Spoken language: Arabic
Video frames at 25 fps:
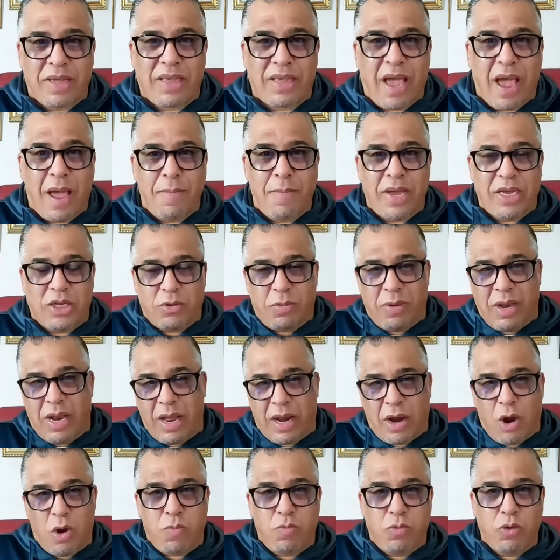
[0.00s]
خماج بالله
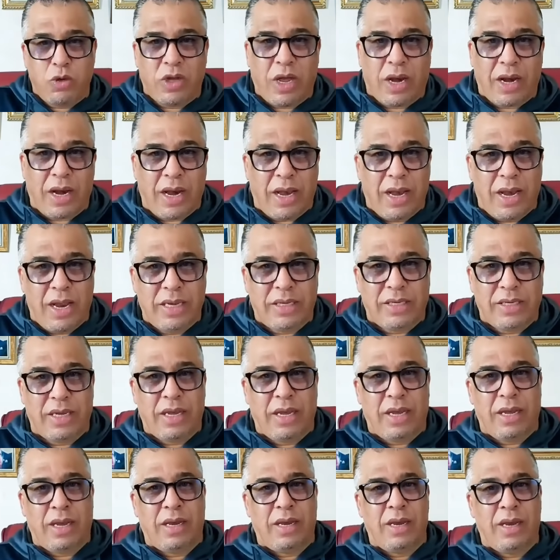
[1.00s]
راهم مجرد
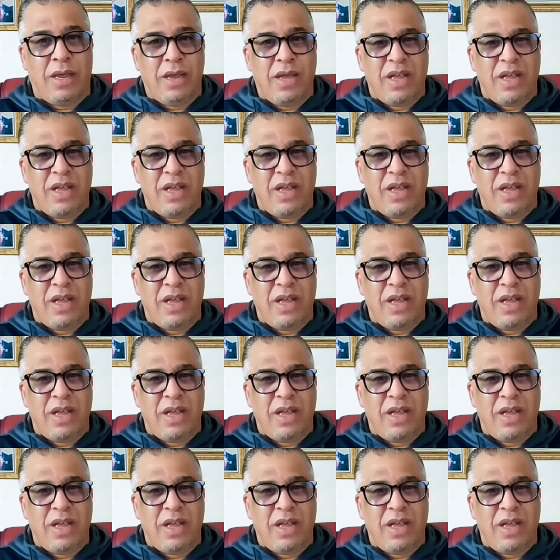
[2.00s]
لاجئين